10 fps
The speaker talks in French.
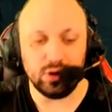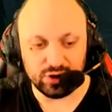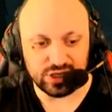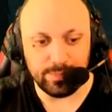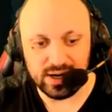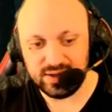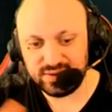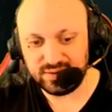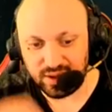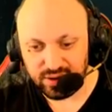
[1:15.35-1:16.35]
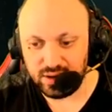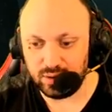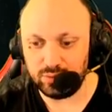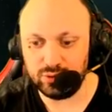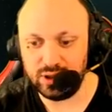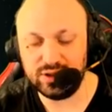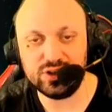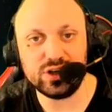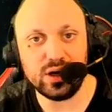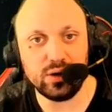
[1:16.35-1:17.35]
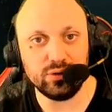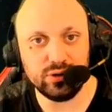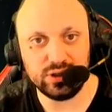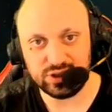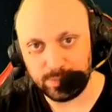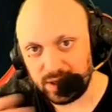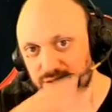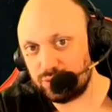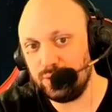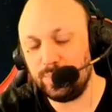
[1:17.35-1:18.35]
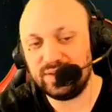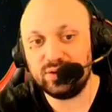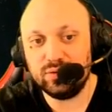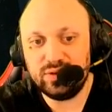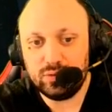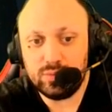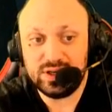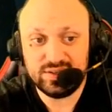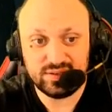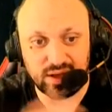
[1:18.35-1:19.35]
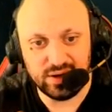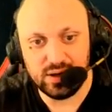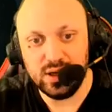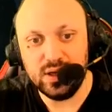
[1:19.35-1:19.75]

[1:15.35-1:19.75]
Alors je rappelle les éternels, hein, on, en a déjà, on en a déjà parlé sur la précédente vidéo, mais les éternels,